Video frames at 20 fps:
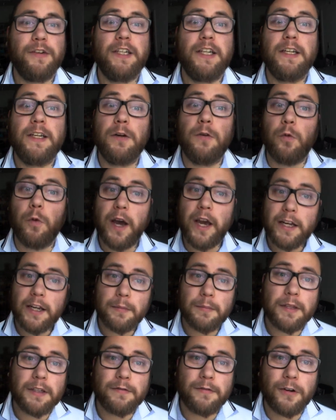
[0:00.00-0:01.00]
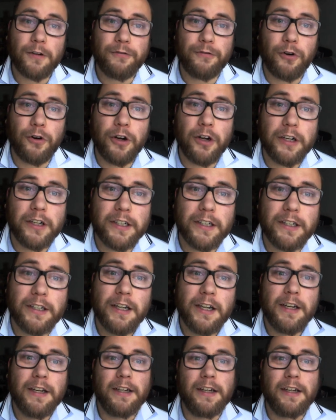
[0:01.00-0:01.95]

wieder die Raider-Mittwoch-Folge.